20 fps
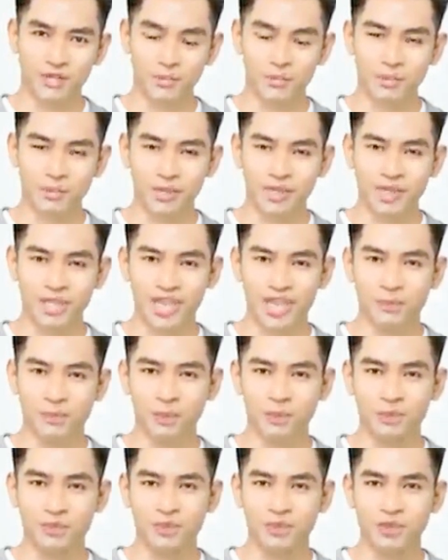Dengan
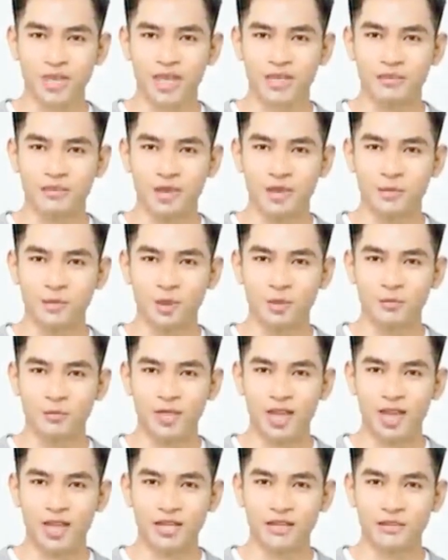kekuatan fisik
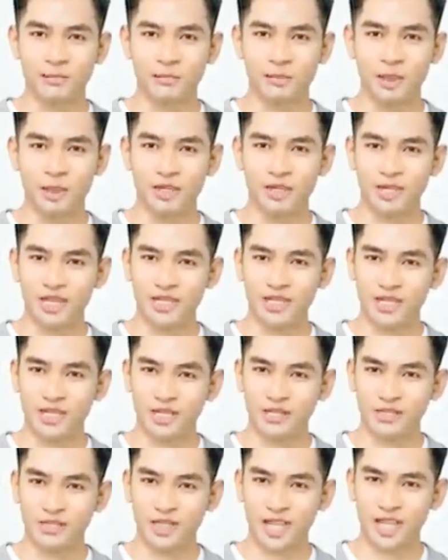Daniel saat
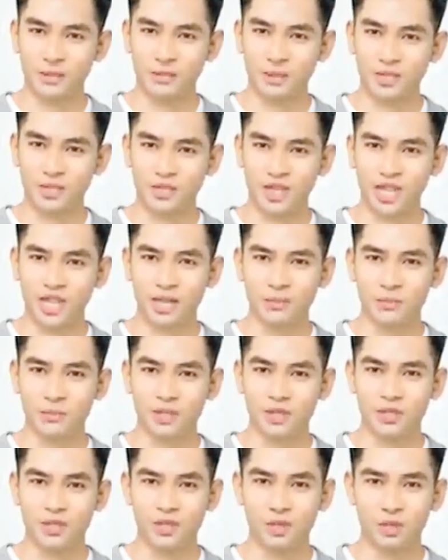ini, dia tidak
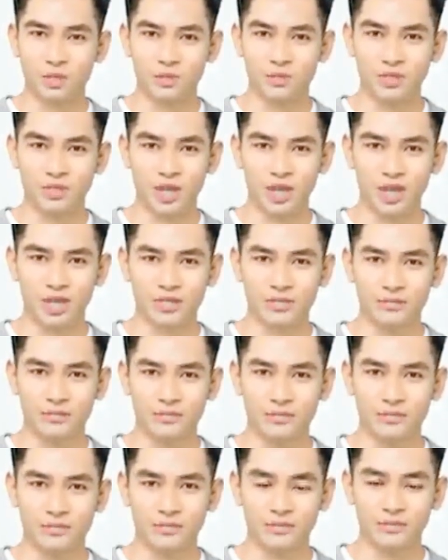bisa melawan sama
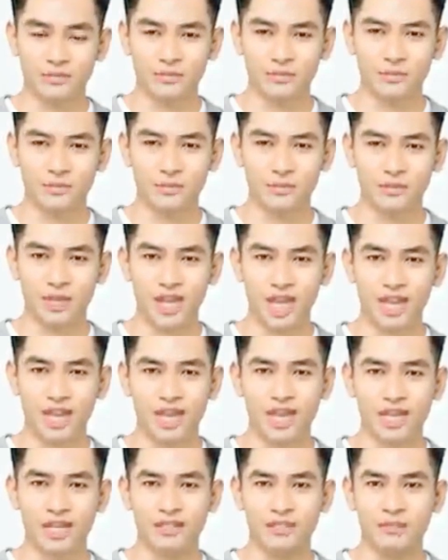sekali, dan
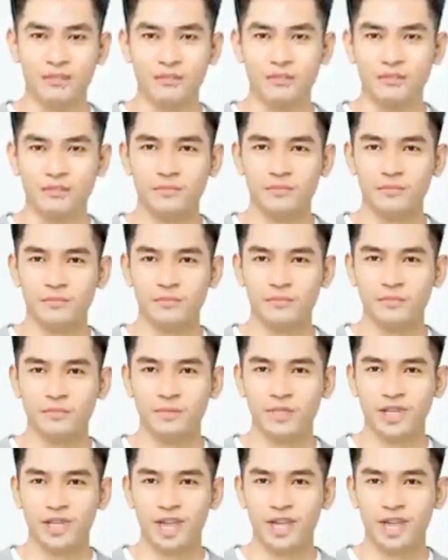langsung terluka.
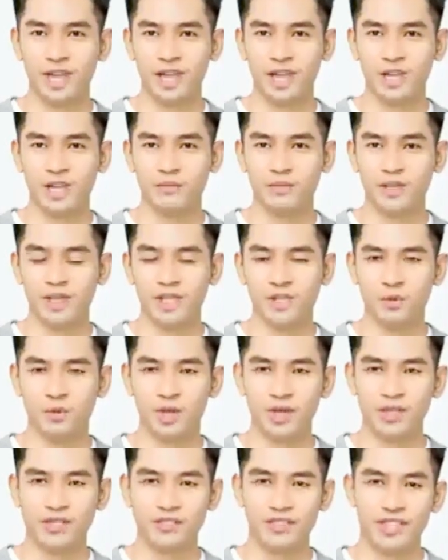
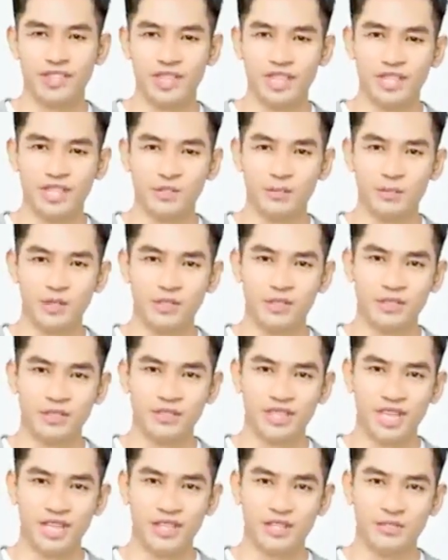Jika bukan
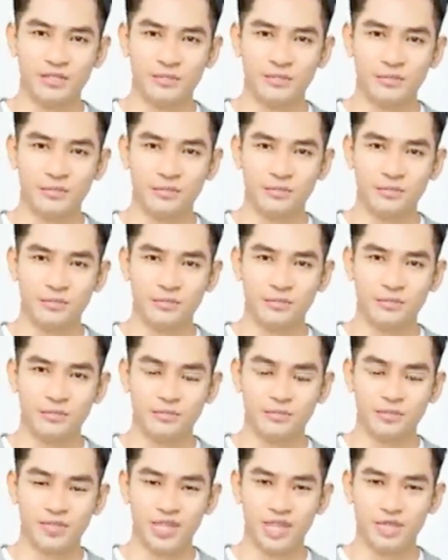karena perlindungan
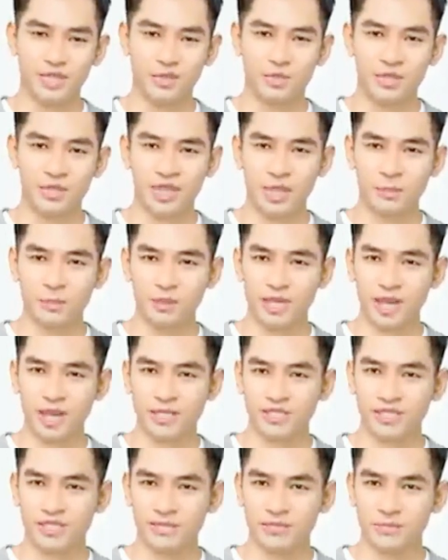bintang-bintang di
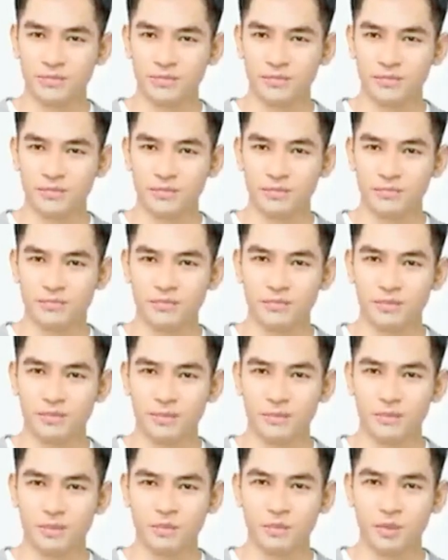tubuhnya, tubuh
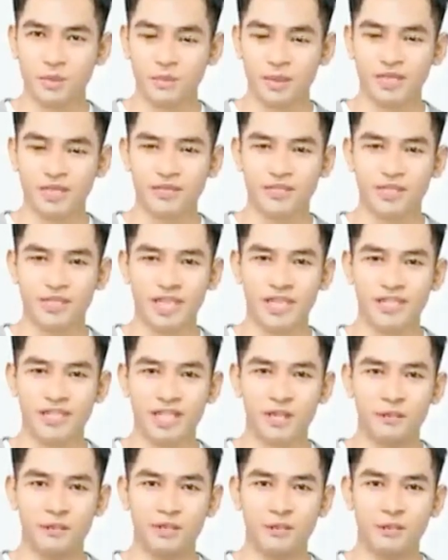fisiknya sudah lama
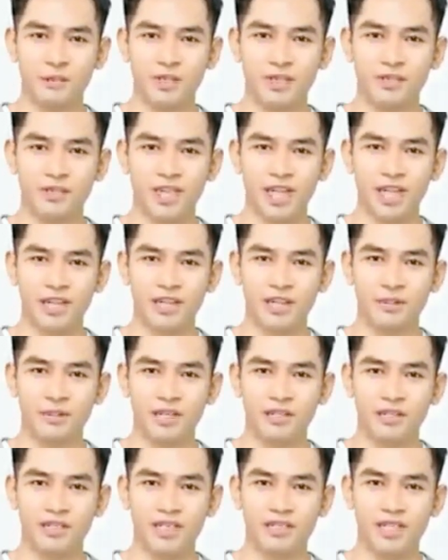hancur
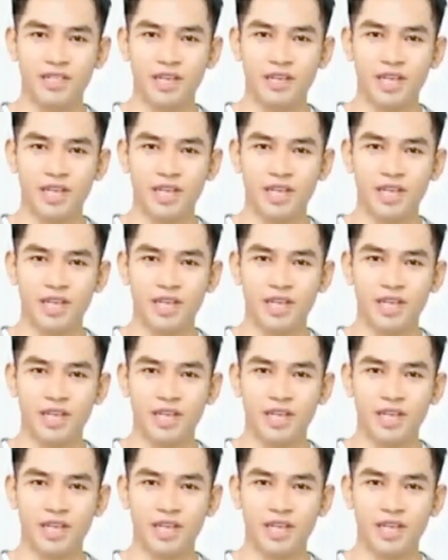berkeping-keping.